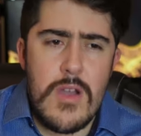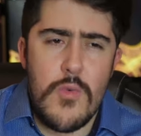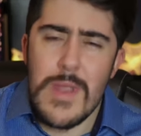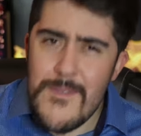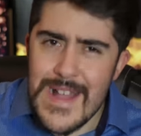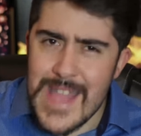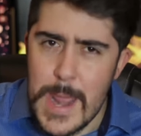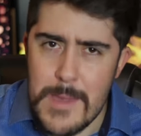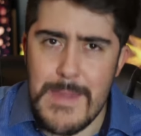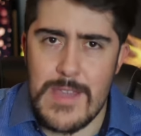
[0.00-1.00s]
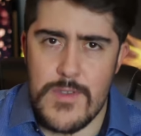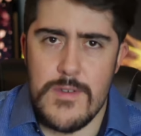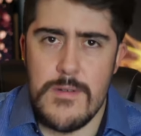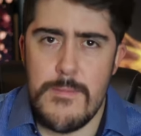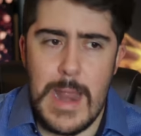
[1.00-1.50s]
una falta de respeto
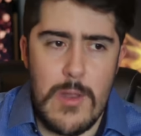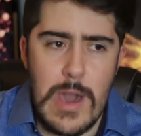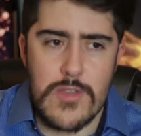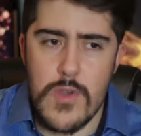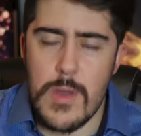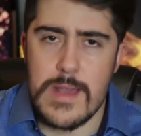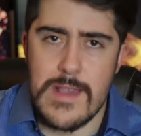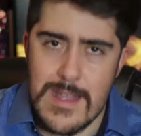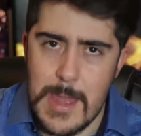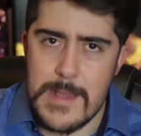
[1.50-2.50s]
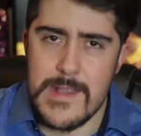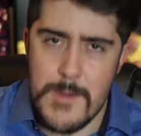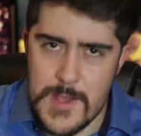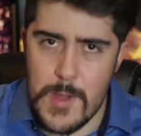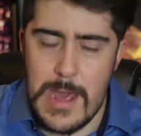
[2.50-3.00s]
para los actores y actrices
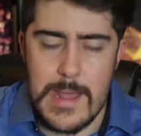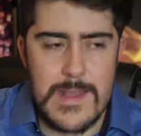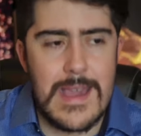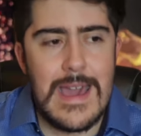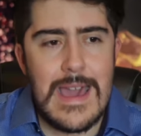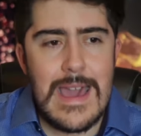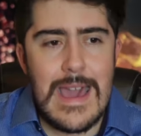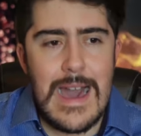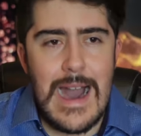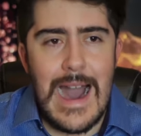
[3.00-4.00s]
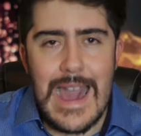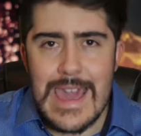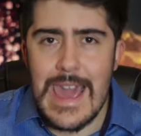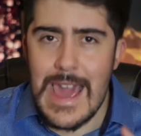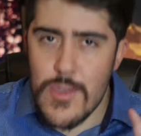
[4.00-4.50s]
venezolanos,
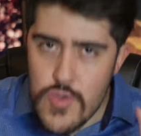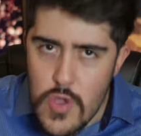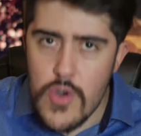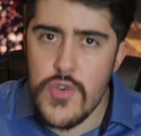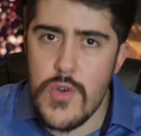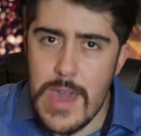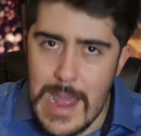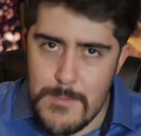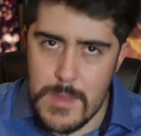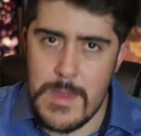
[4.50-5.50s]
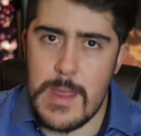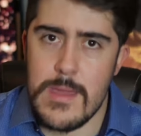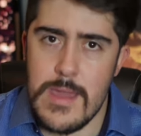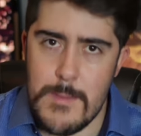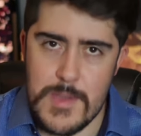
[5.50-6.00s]
hay en todo el
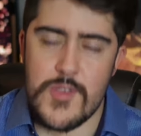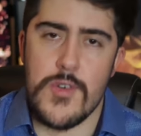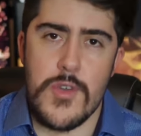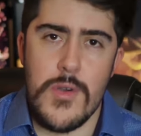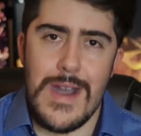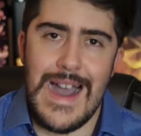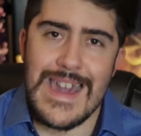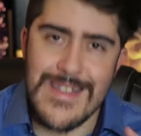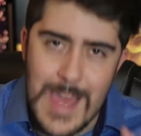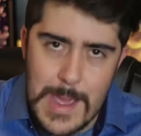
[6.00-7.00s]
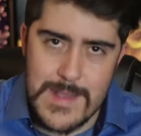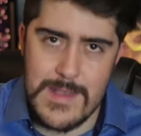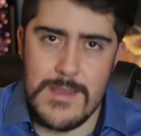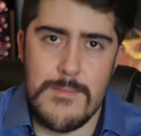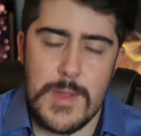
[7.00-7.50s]
primer episodio, hay
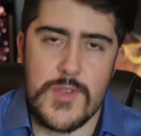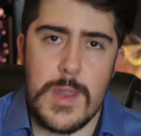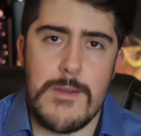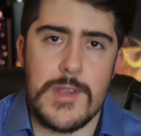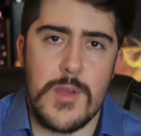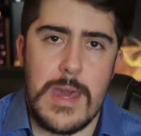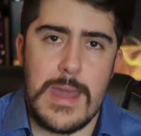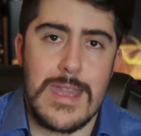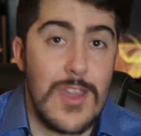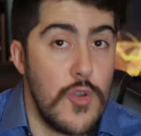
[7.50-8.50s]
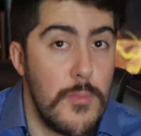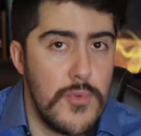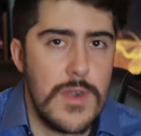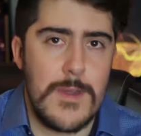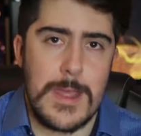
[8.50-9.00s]
tres personas venezolanas que yo
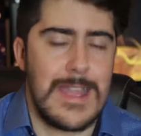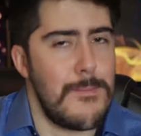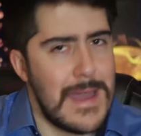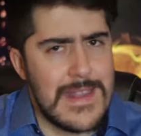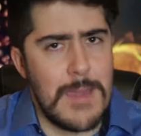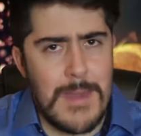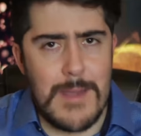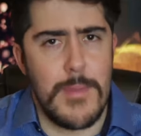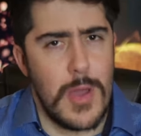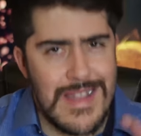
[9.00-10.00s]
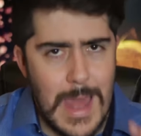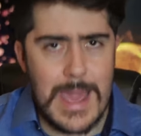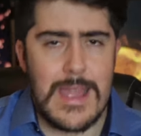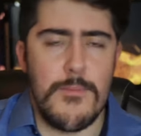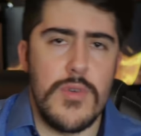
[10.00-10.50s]
pude ver. Capaz hay más, pero hay
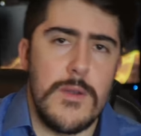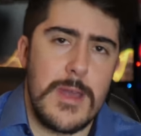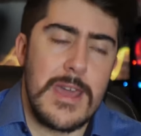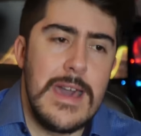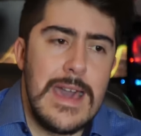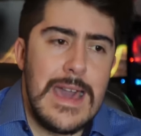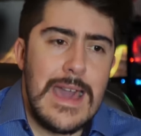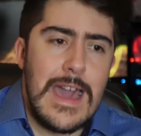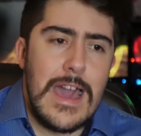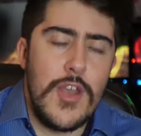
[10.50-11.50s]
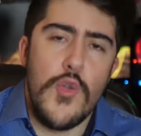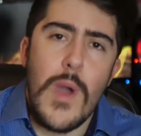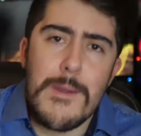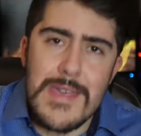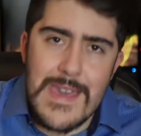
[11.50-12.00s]
tres que pude ver.
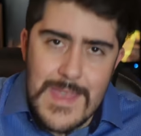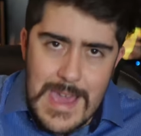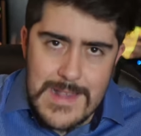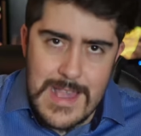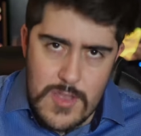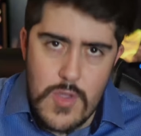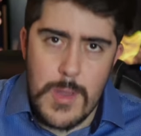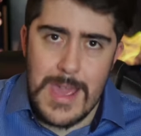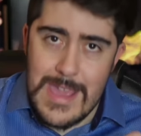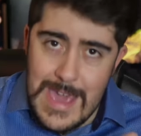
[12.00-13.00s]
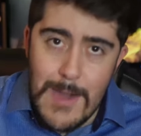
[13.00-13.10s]
Nueve de diez actores que